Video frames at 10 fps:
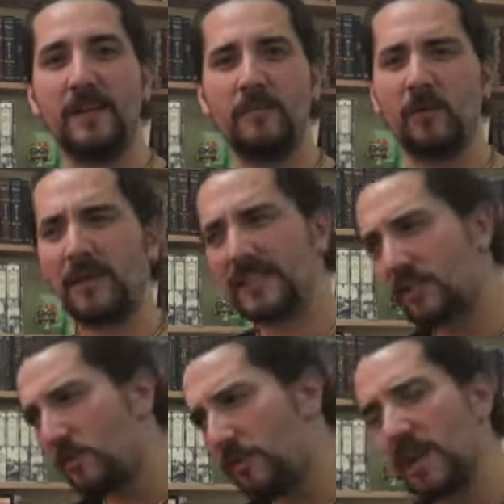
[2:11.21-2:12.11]
Mais on
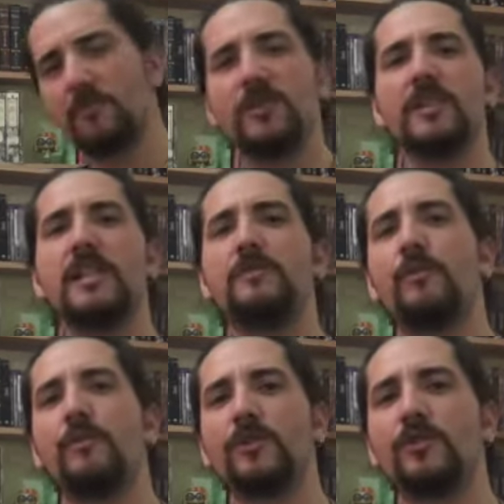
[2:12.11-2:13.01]
massacre pas la moitié de la
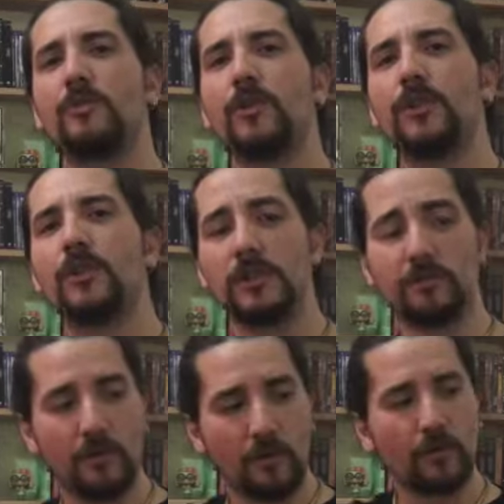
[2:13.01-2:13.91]
population bretonne en
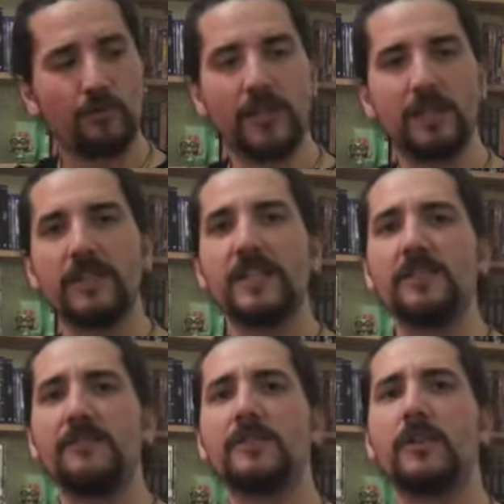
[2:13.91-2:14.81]
espérant que l'autre moitié va se laisser
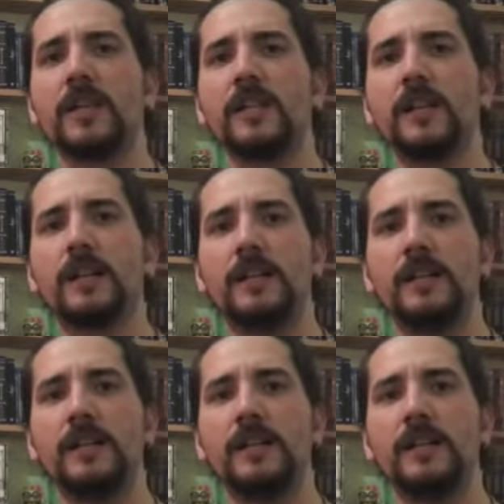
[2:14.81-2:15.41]
faire sans rien dire.